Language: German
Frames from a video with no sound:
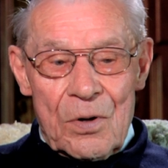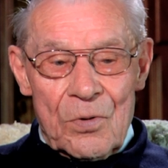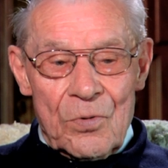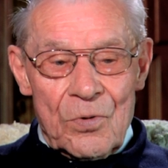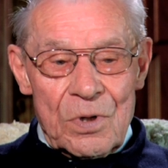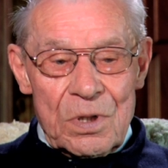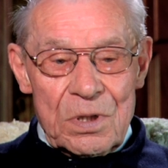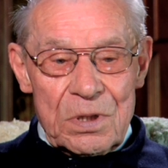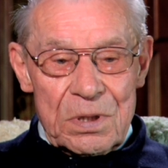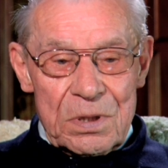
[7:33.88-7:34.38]

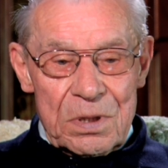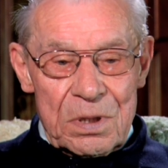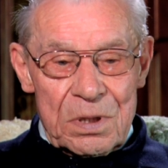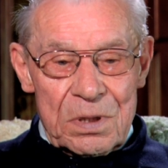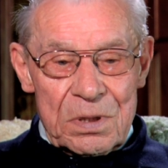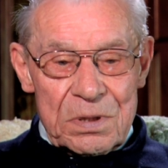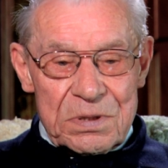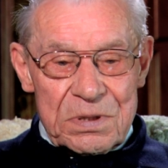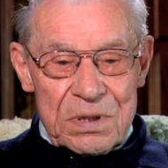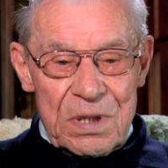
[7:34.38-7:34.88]
Und
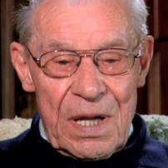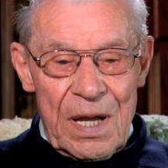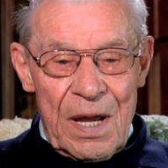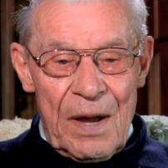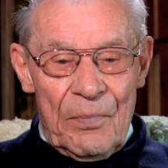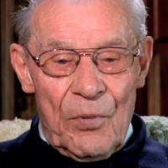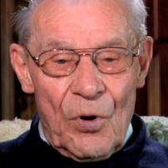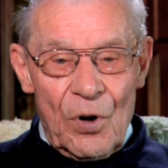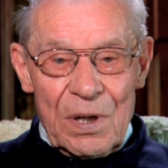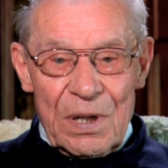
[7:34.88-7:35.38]
äh,
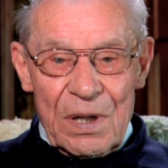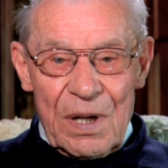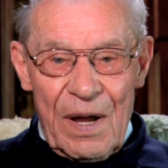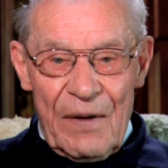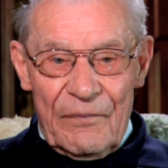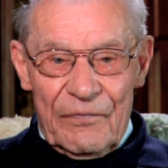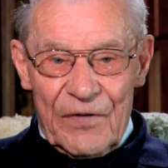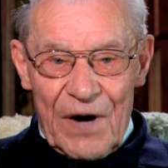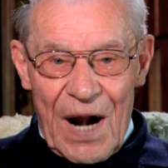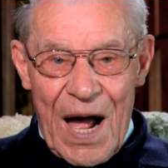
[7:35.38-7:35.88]
er wollte
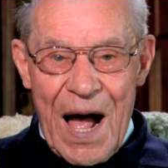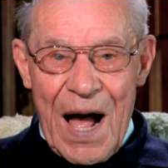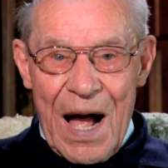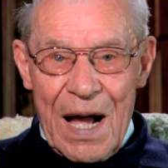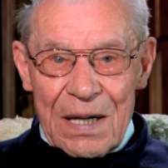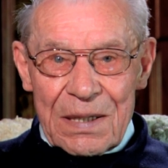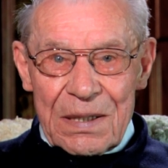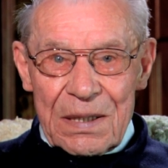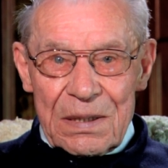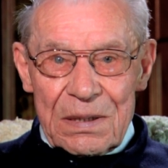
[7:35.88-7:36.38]

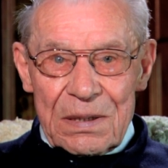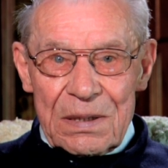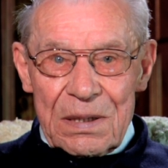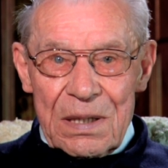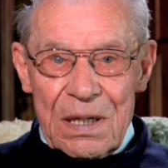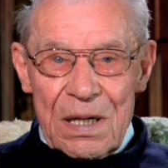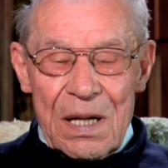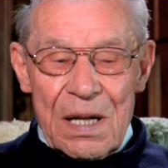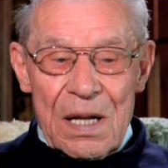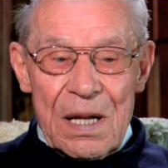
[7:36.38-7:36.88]
erfragen,
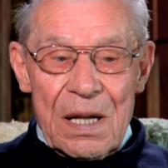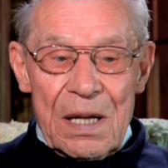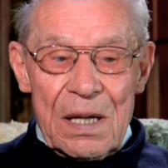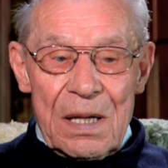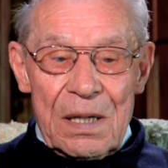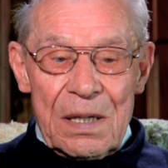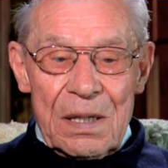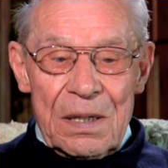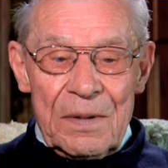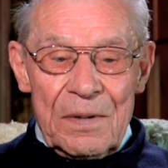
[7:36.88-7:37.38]

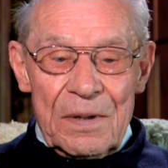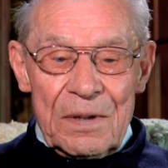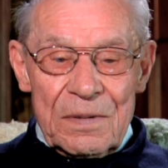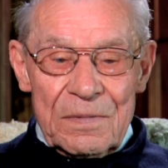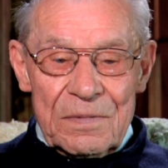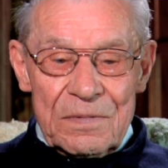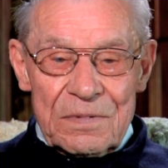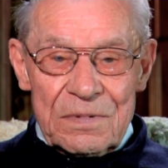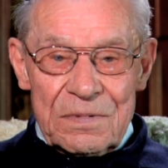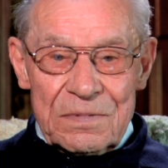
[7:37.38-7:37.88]
äh,
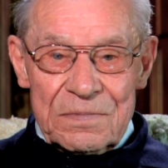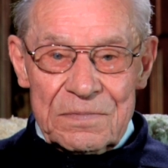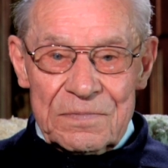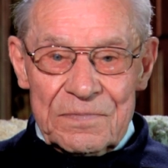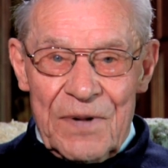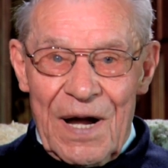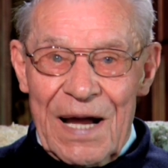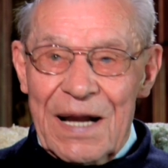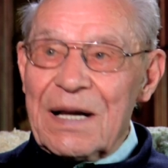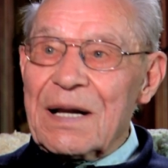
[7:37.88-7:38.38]

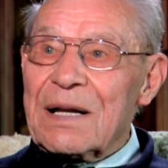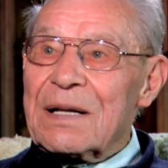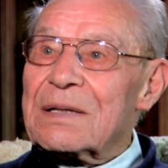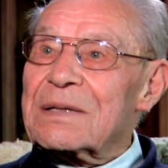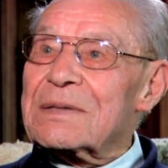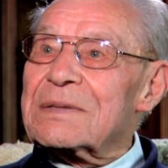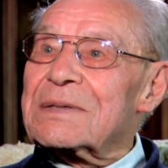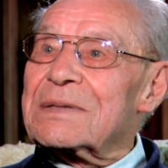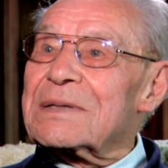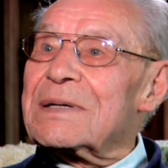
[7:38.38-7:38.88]
weil
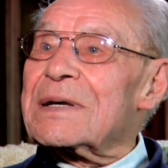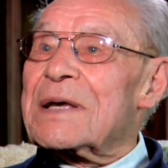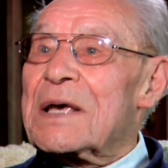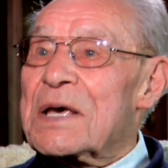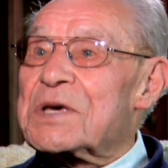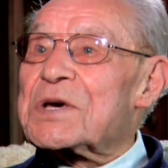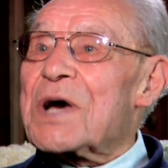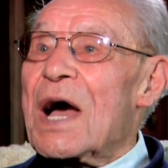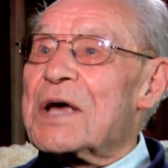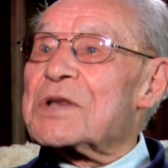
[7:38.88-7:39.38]

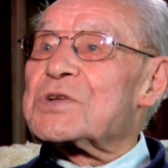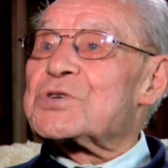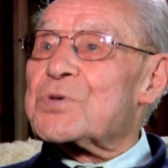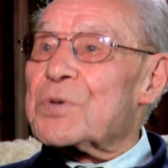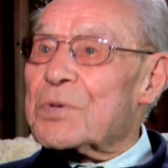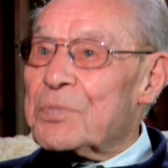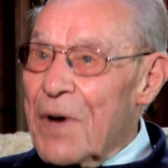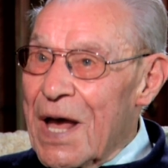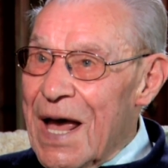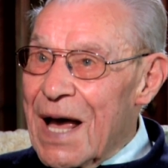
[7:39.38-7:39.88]
ich ein
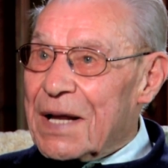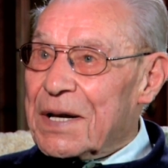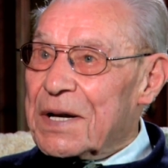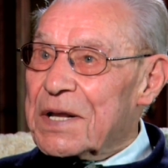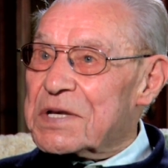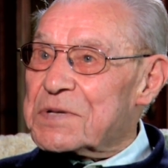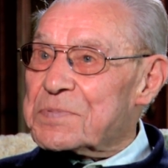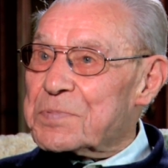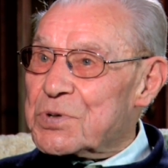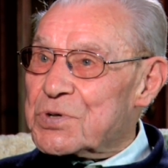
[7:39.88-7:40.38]

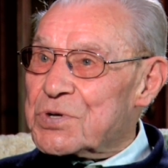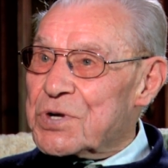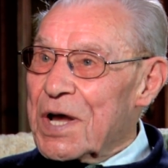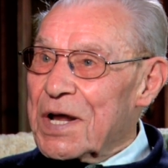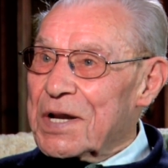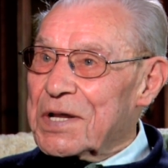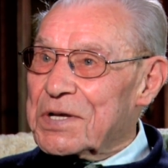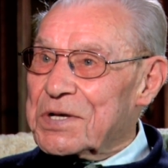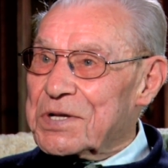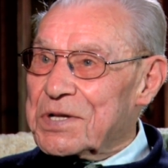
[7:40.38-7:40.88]

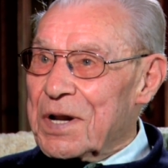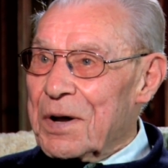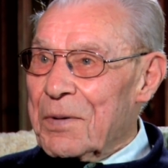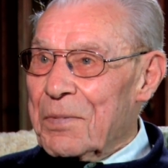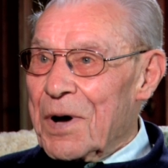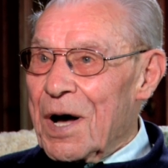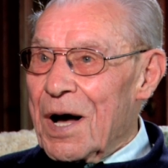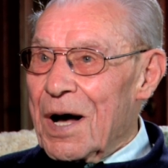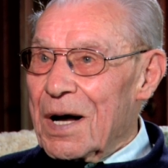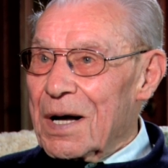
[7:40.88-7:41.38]
Schwerkriegsbeschädigter
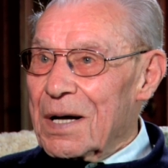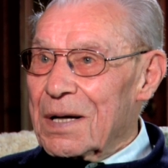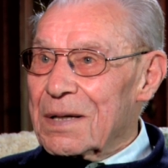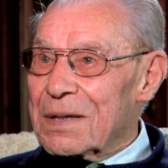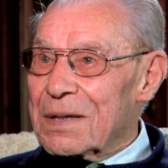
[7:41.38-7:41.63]
war,